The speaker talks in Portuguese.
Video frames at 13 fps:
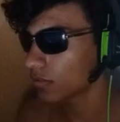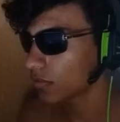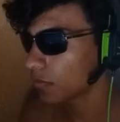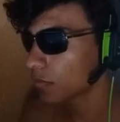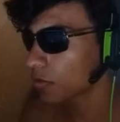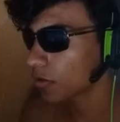
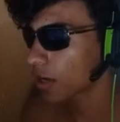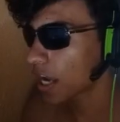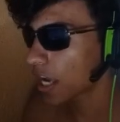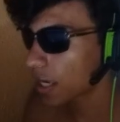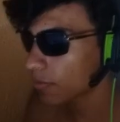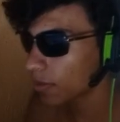Vamos
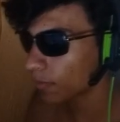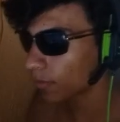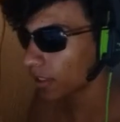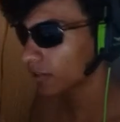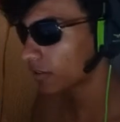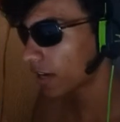jogar
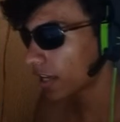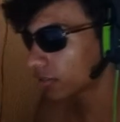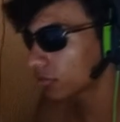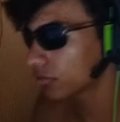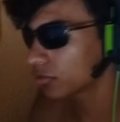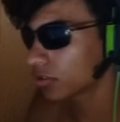gameplay o
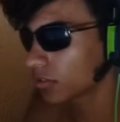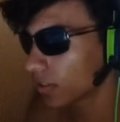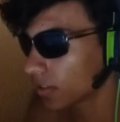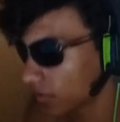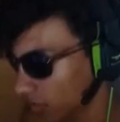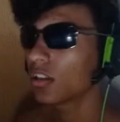resto do jogo
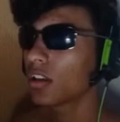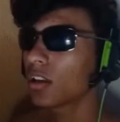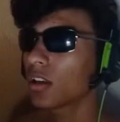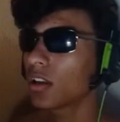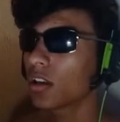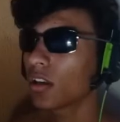assim.
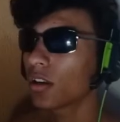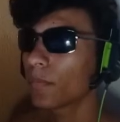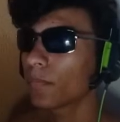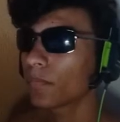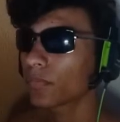É...